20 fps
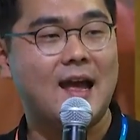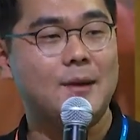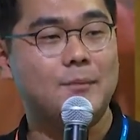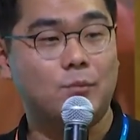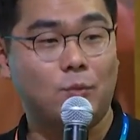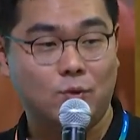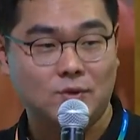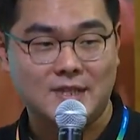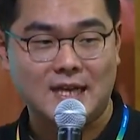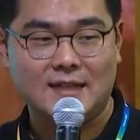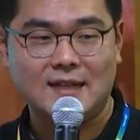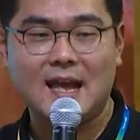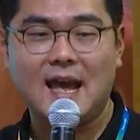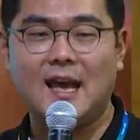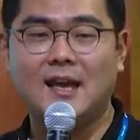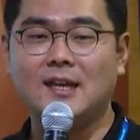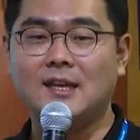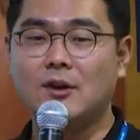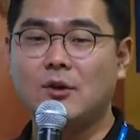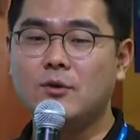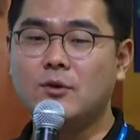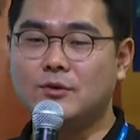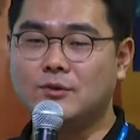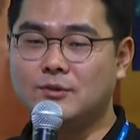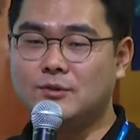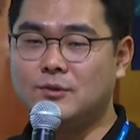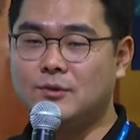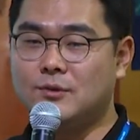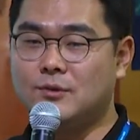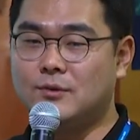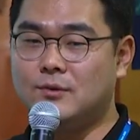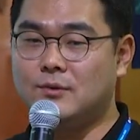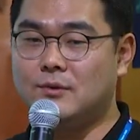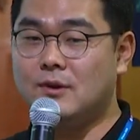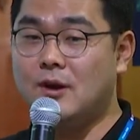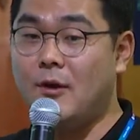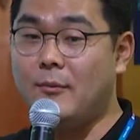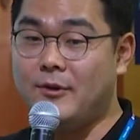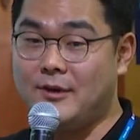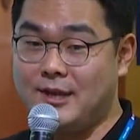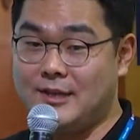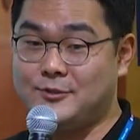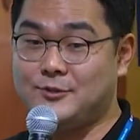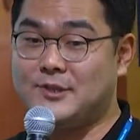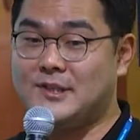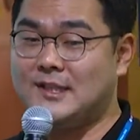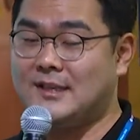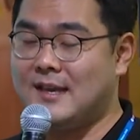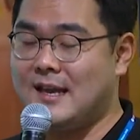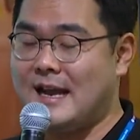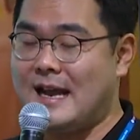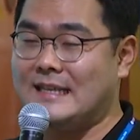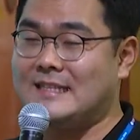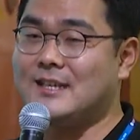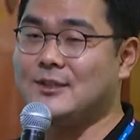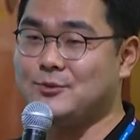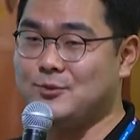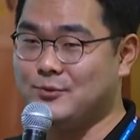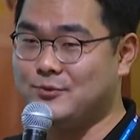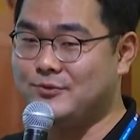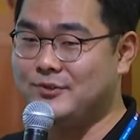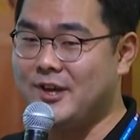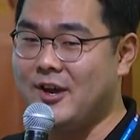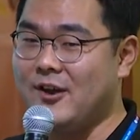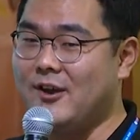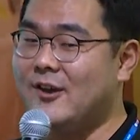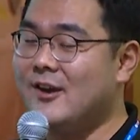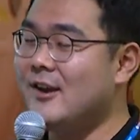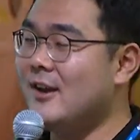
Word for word: 모자나 이런 것들로 커버를 해주시는 게 가장 좋고요.